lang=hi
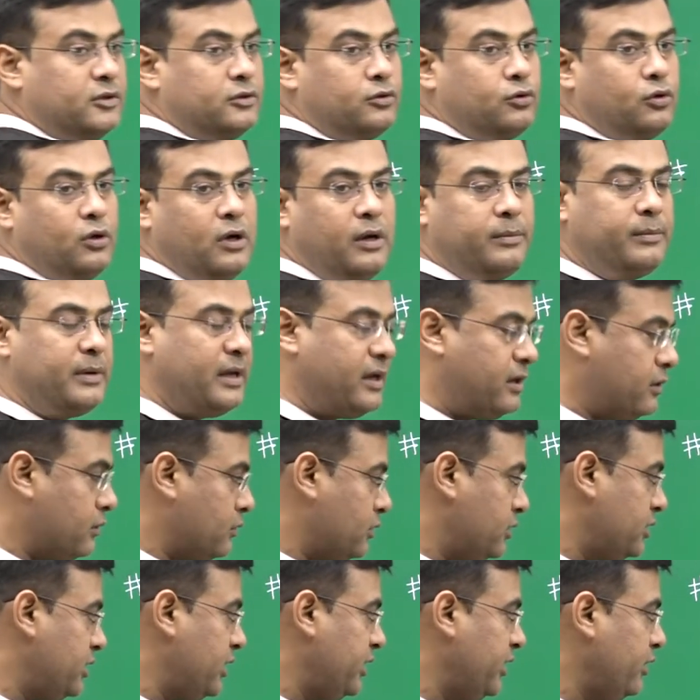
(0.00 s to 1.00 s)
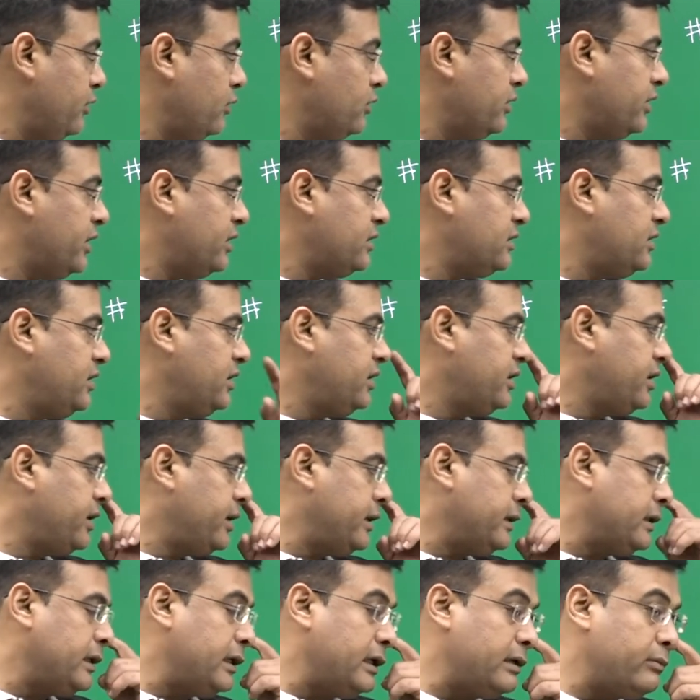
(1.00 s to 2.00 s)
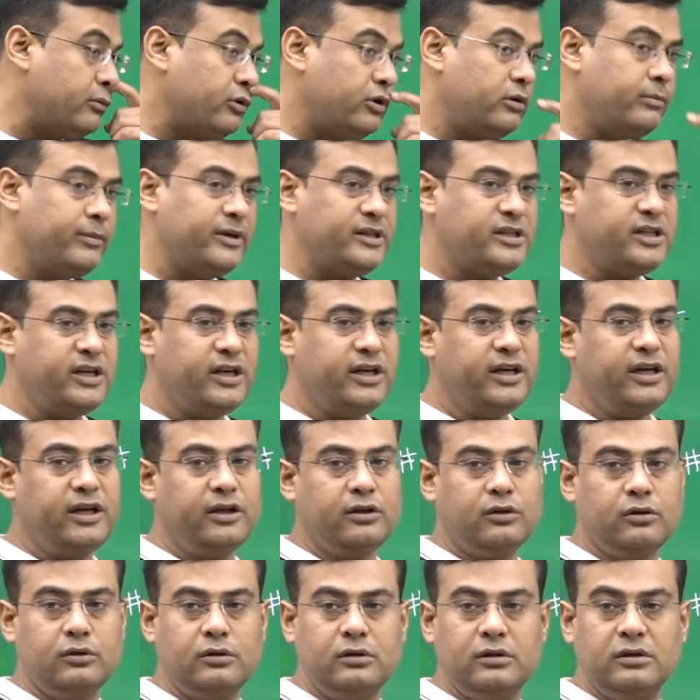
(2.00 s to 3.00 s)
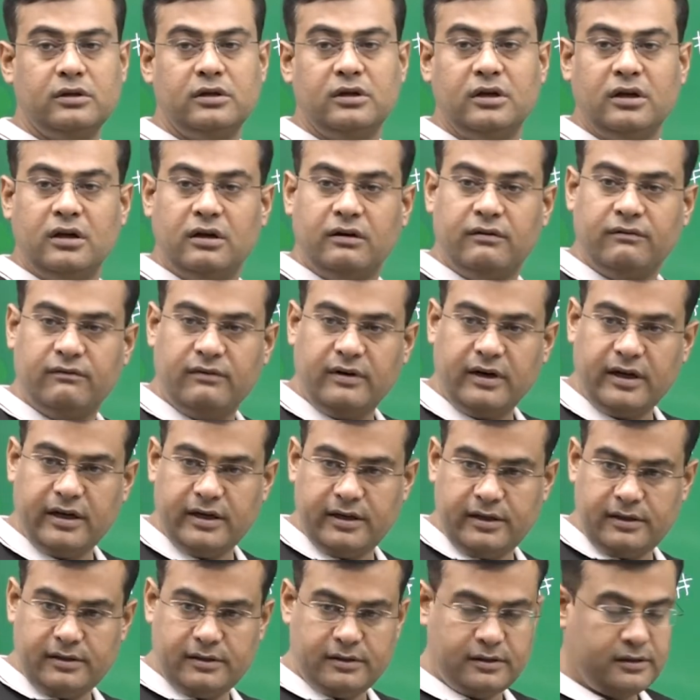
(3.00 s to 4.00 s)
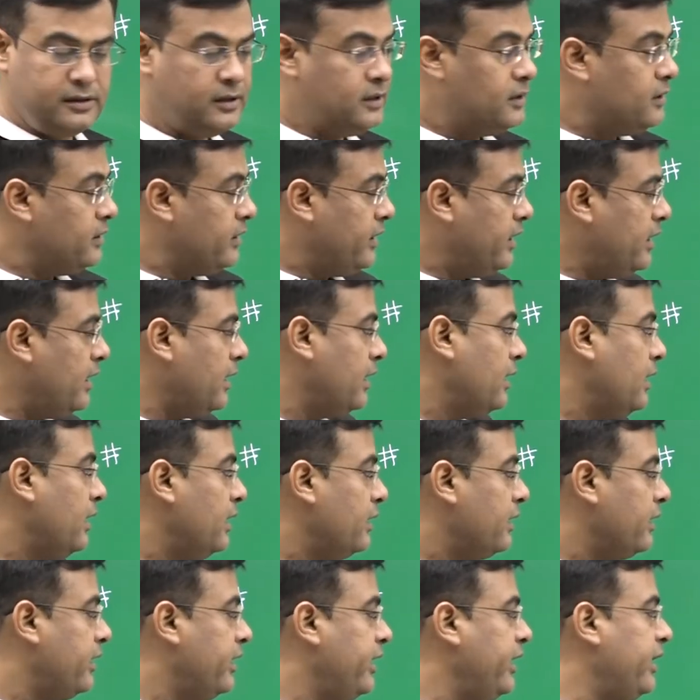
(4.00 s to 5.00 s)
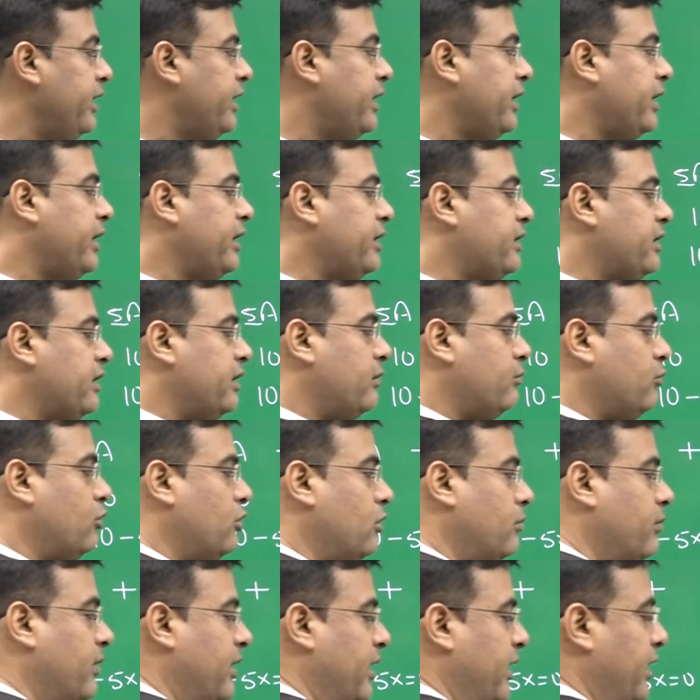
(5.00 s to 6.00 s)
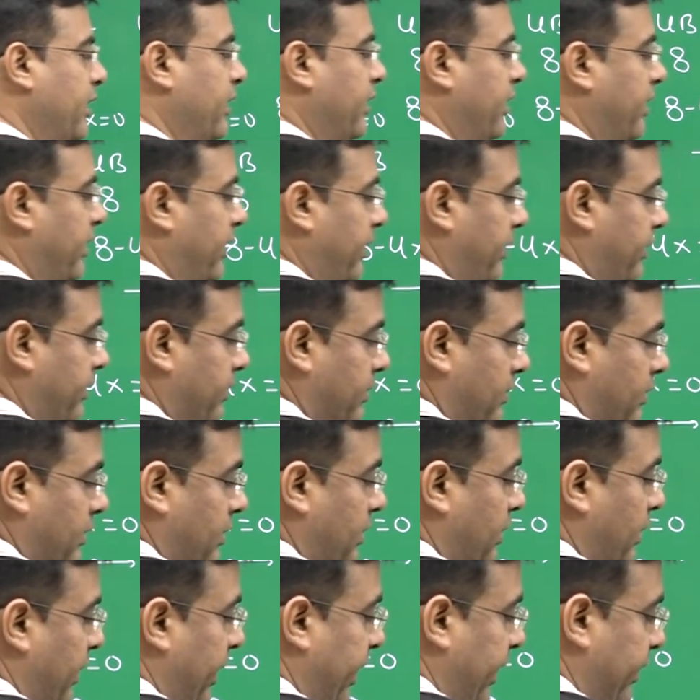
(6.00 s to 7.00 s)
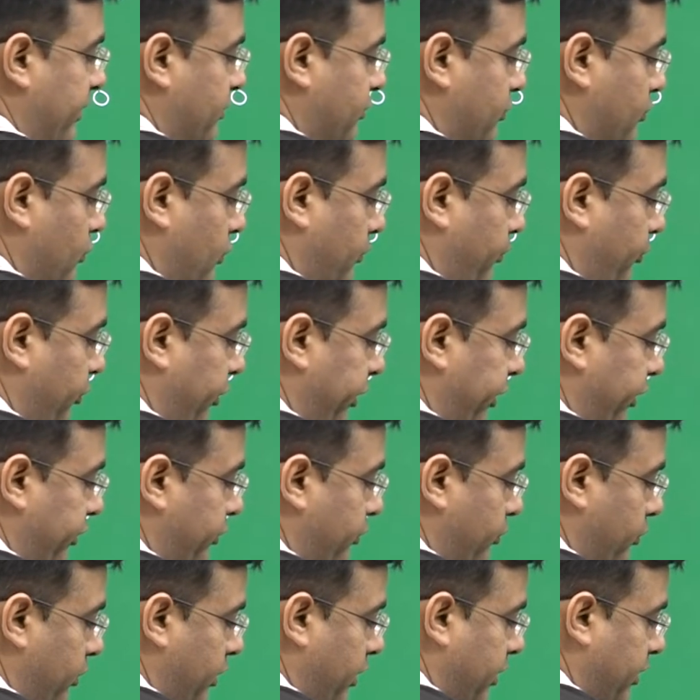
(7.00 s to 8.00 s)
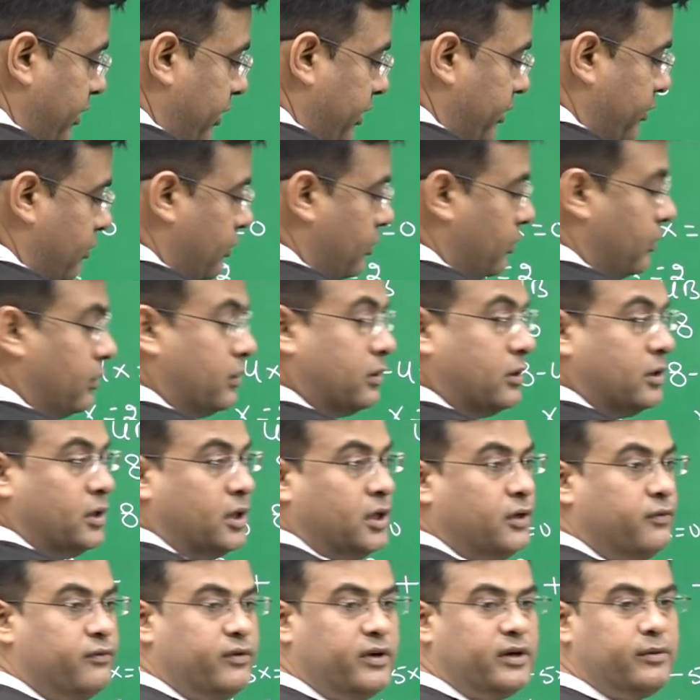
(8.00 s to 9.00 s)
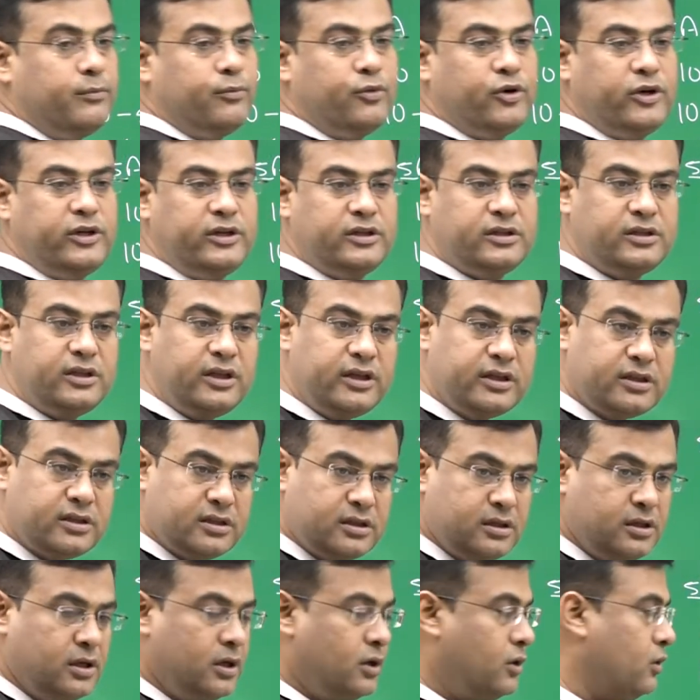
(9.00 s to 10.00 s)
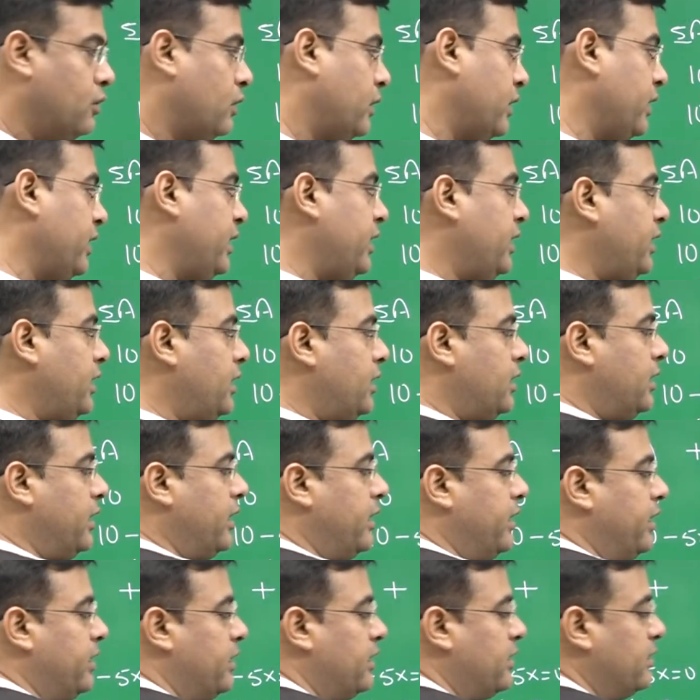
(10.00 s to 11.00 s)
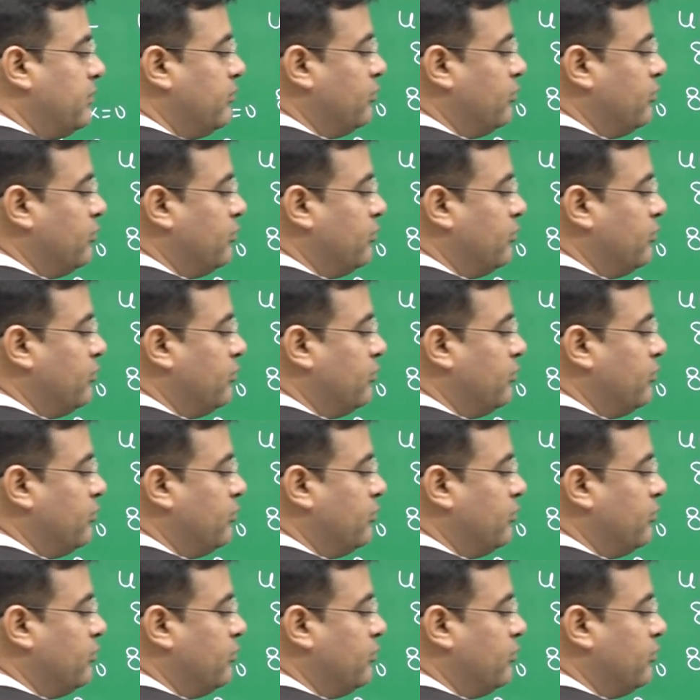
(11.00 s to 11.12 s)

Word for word: तो हमारा क्वेश्चन ये होता है सी के कितने मोल बचेंगे तो वन है ना डी के कितने मोल बनेंगे एक्स को पॉइंट टू रखा तो वन पॉइंट सिक्स और ई e के कितने